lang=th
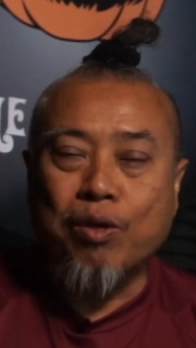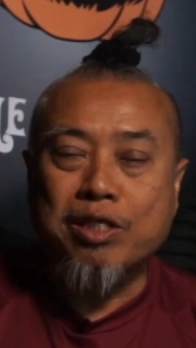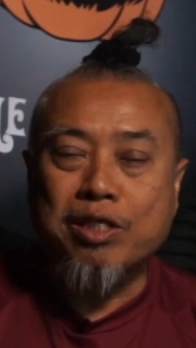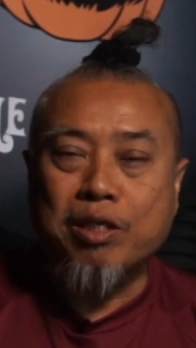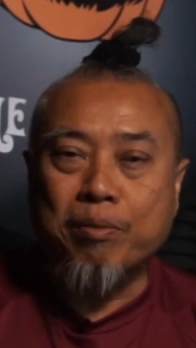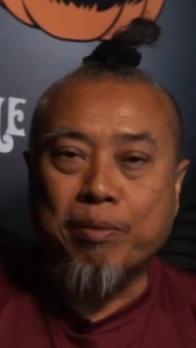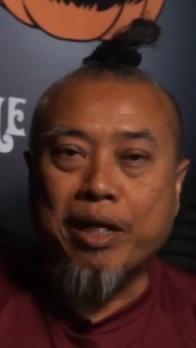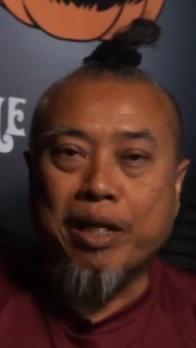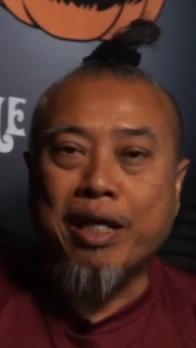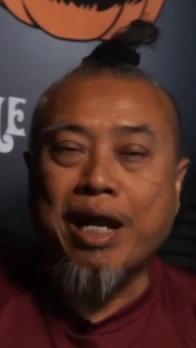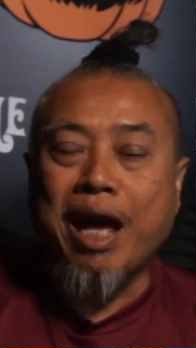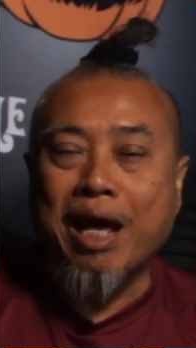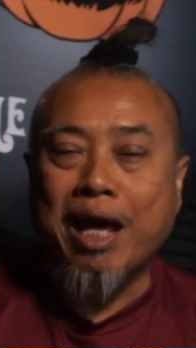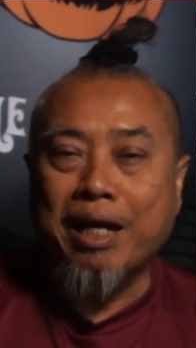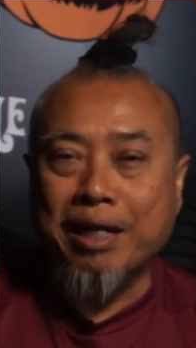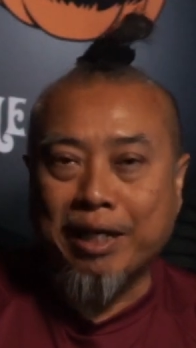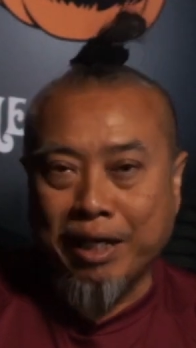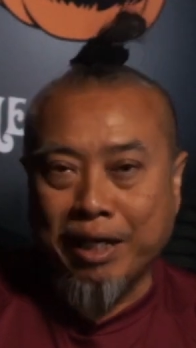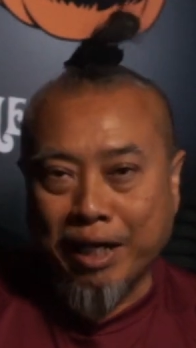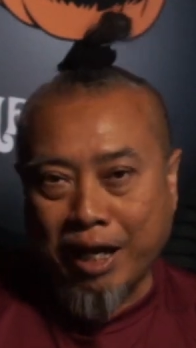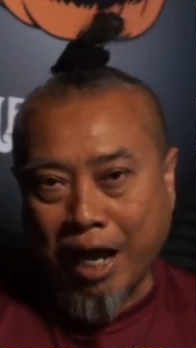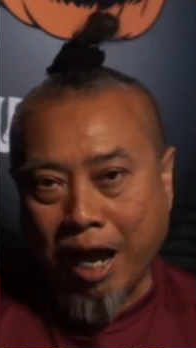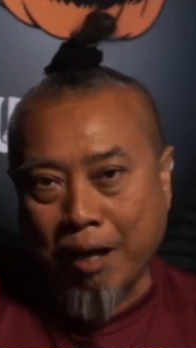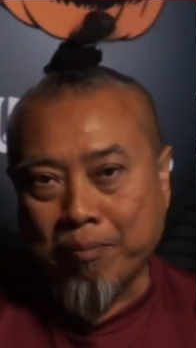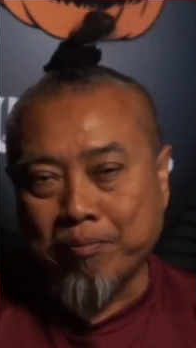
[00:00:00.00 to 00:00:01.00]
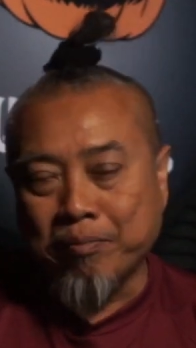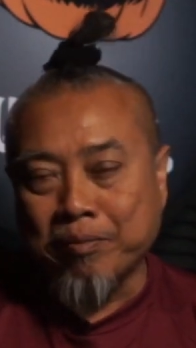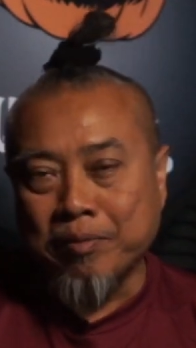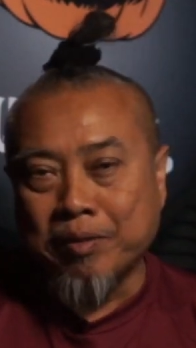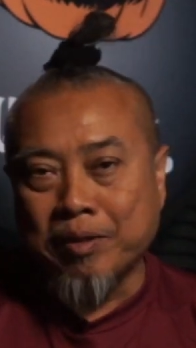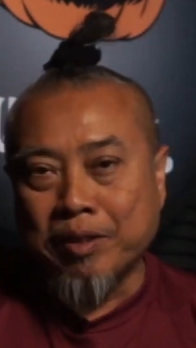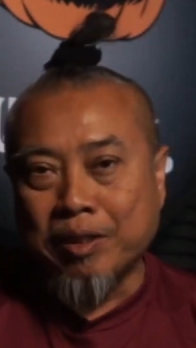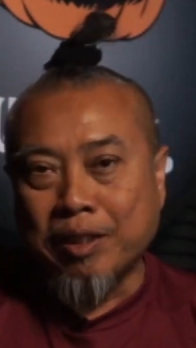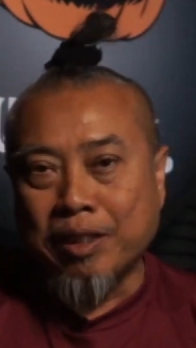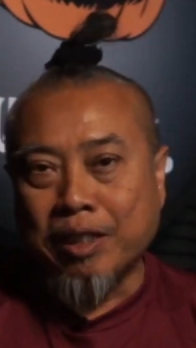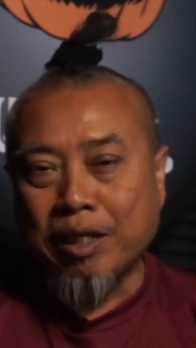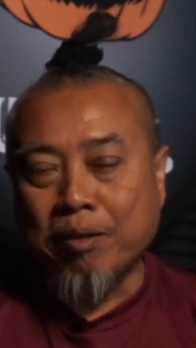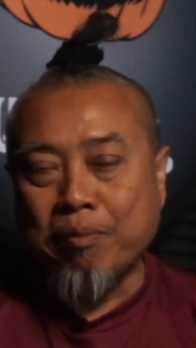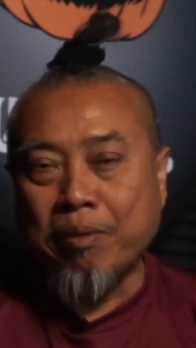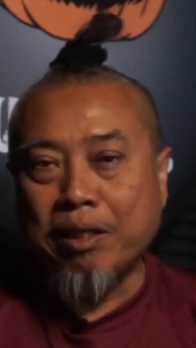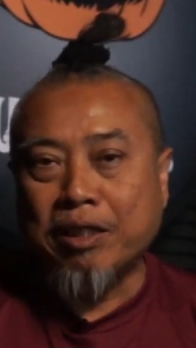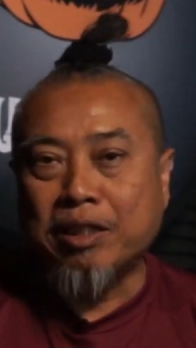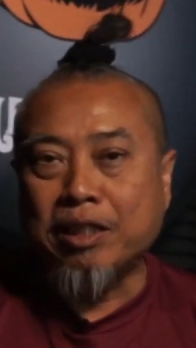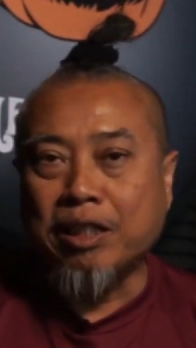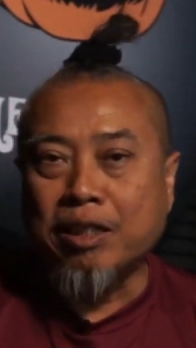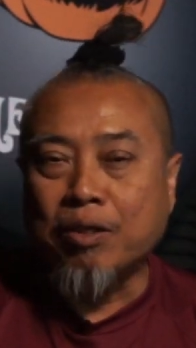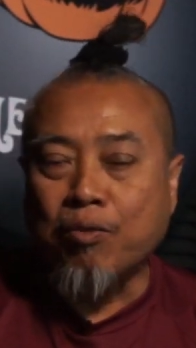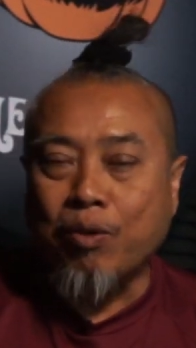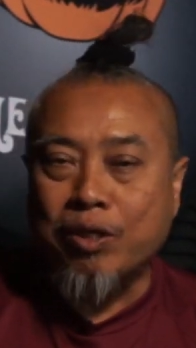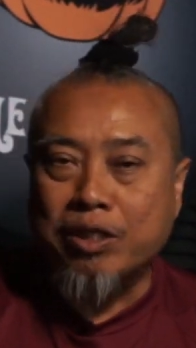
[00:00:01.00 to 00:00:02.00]
วัดเสมียนารีครับ แล้วเมื่อ
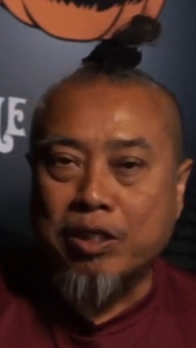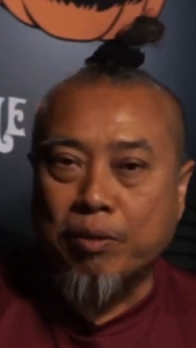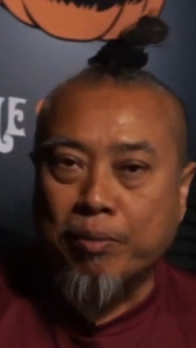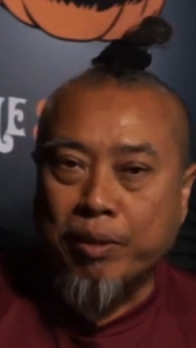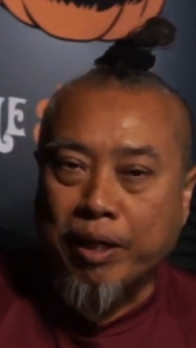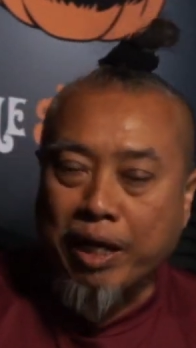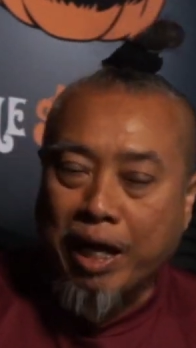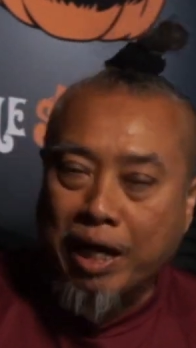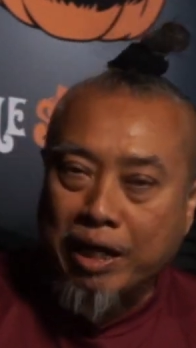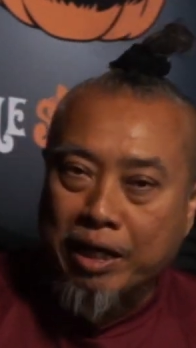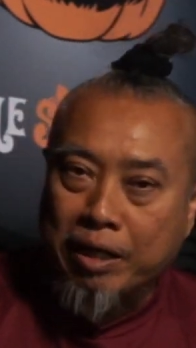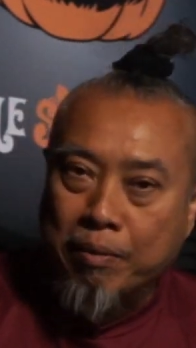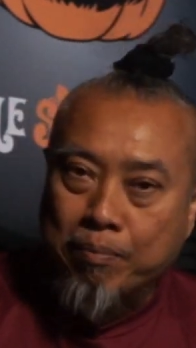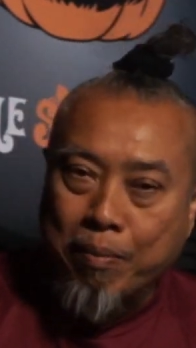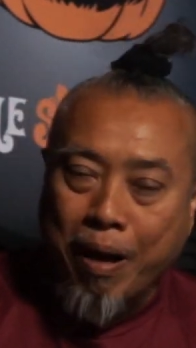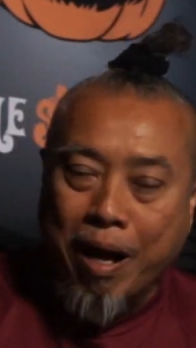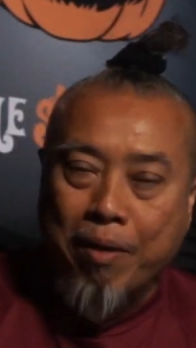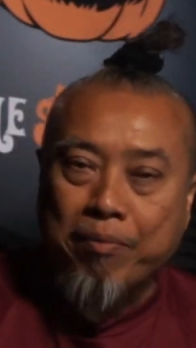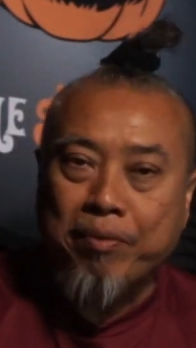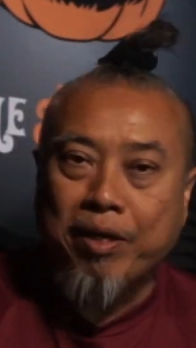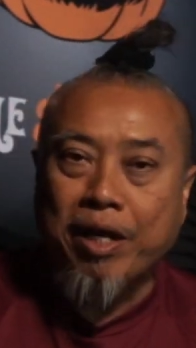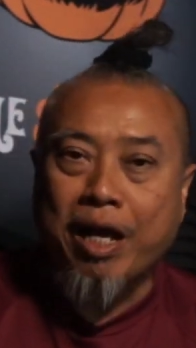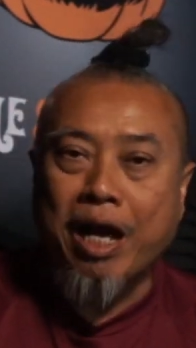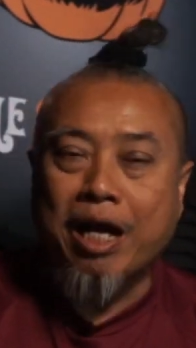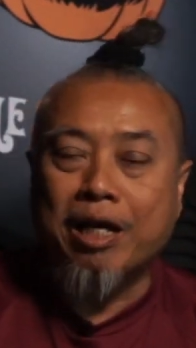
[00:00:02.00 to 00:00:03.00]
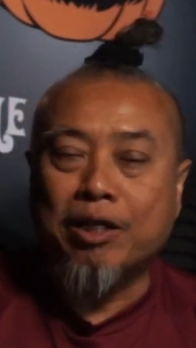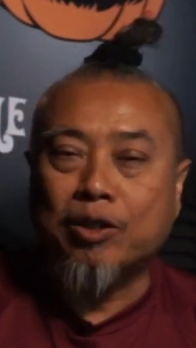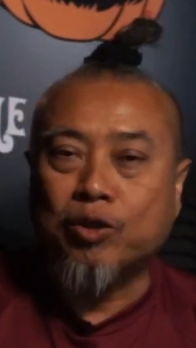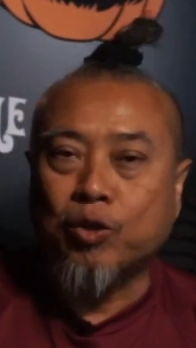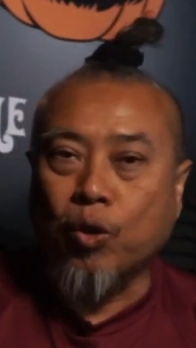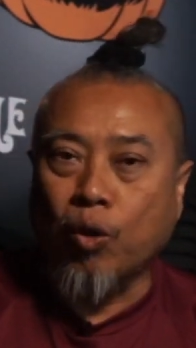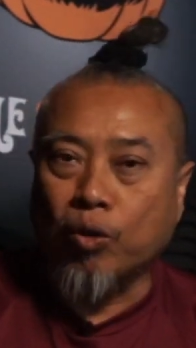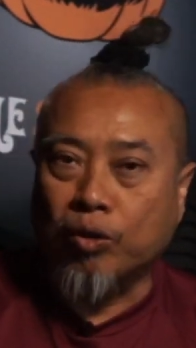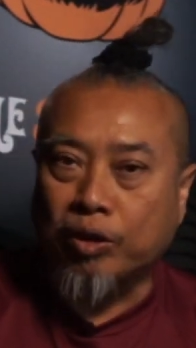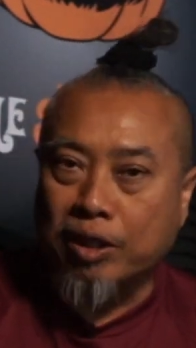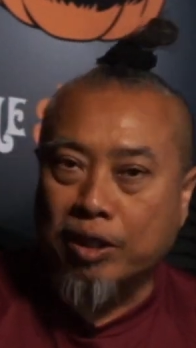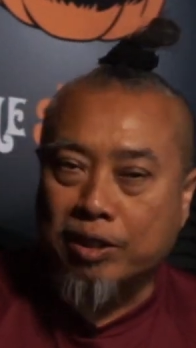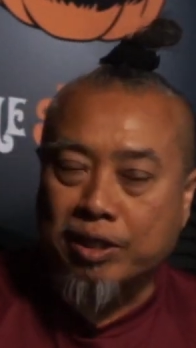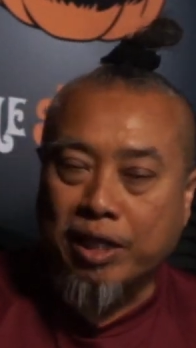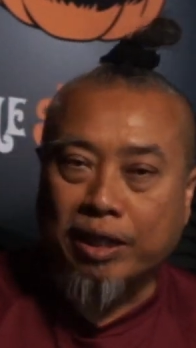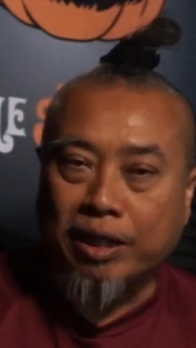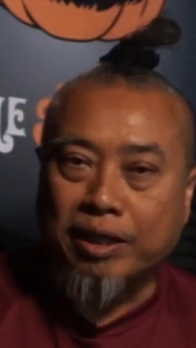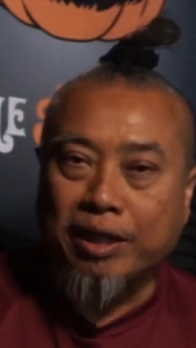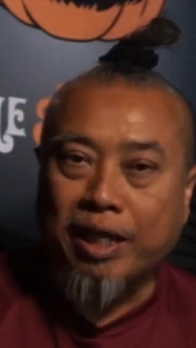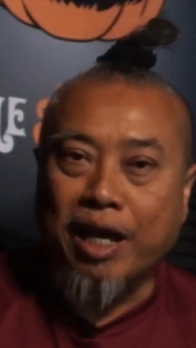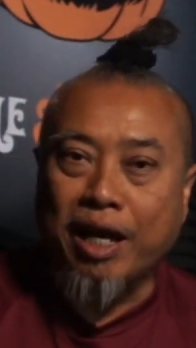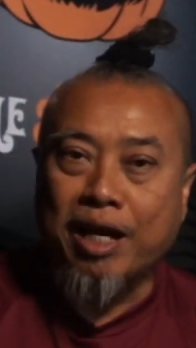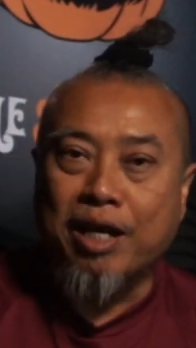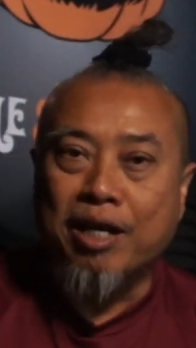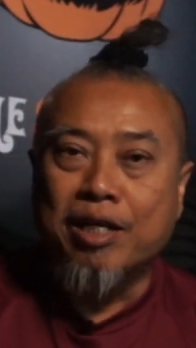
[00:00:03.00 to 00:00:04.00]
ถึงวัดเสมียนารีปั๊บเนี่ยฮะส่งเธอเสร็จ
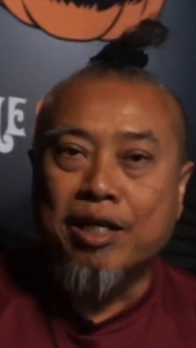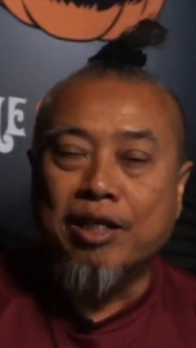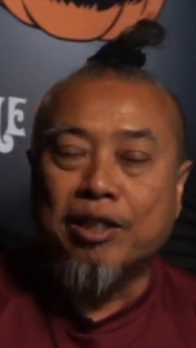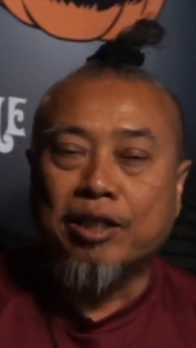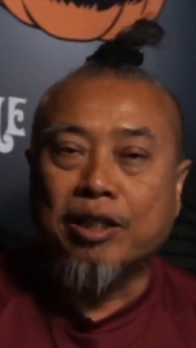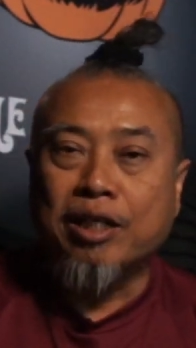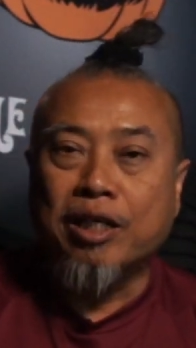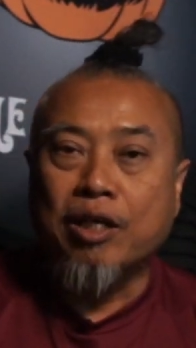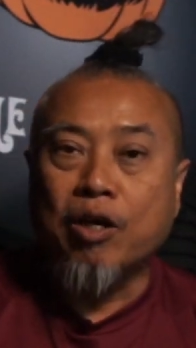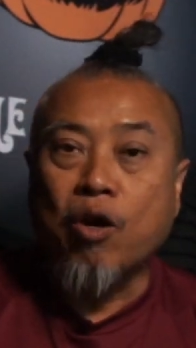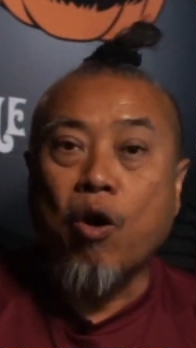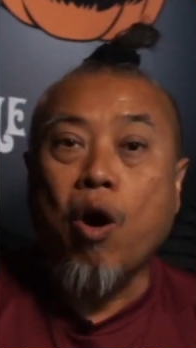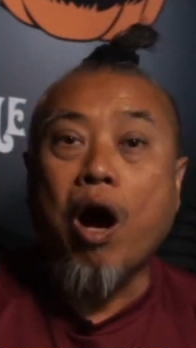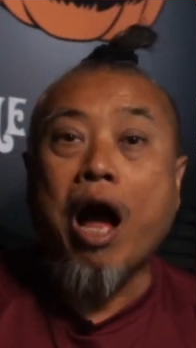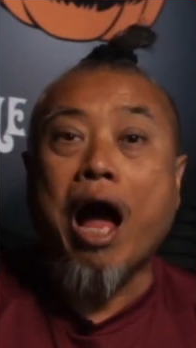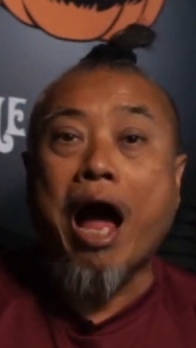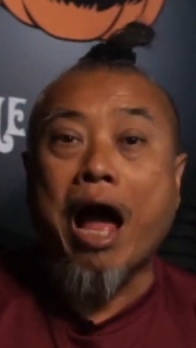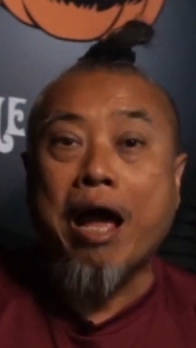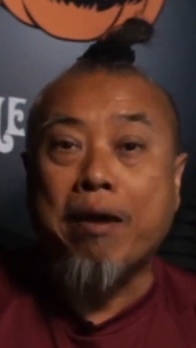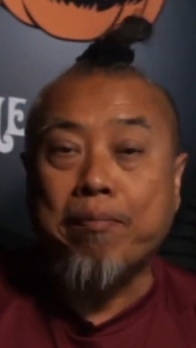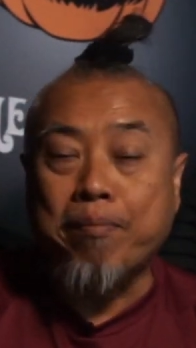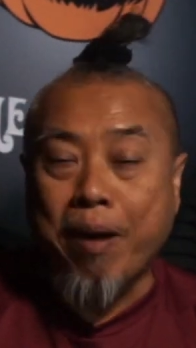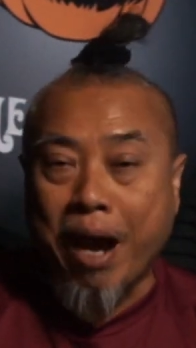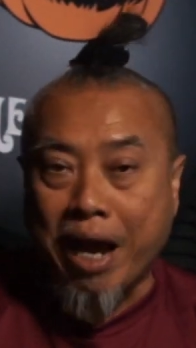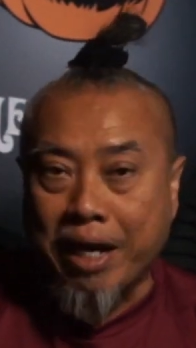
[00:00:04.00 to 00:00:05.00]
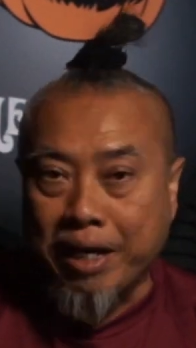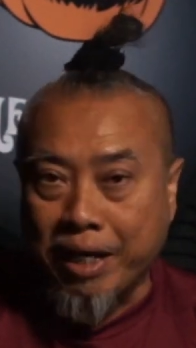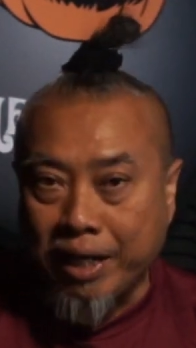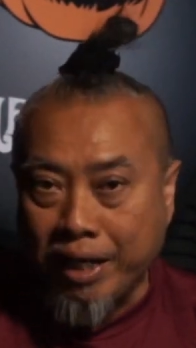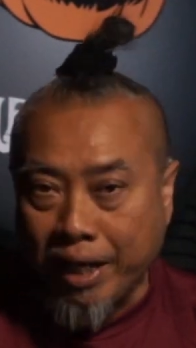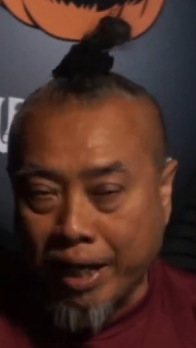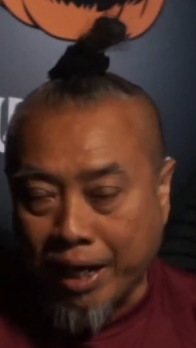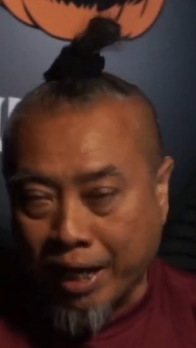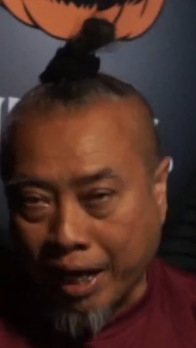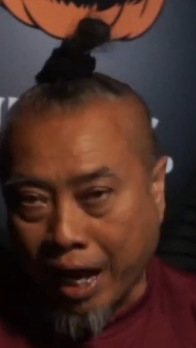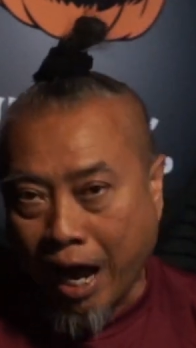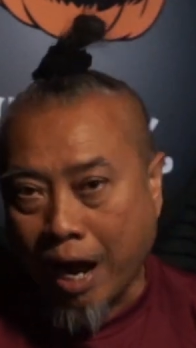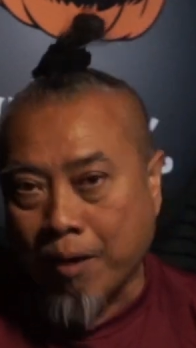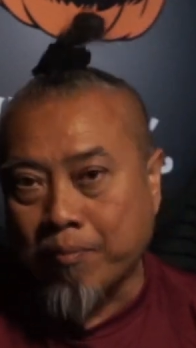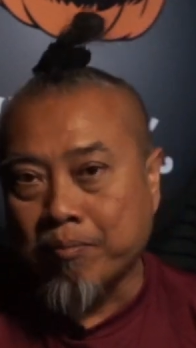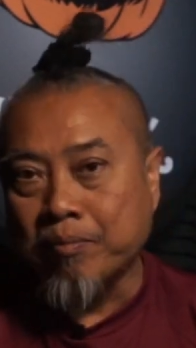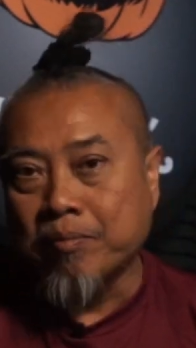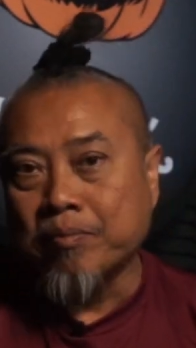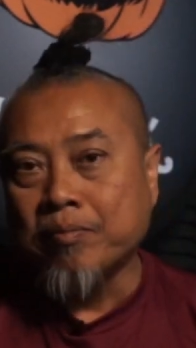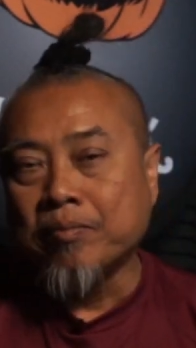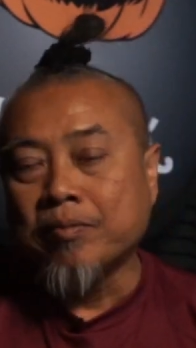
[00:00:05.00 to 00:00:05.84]
เนี่ยเธอก็หายไปนั่นเองครับ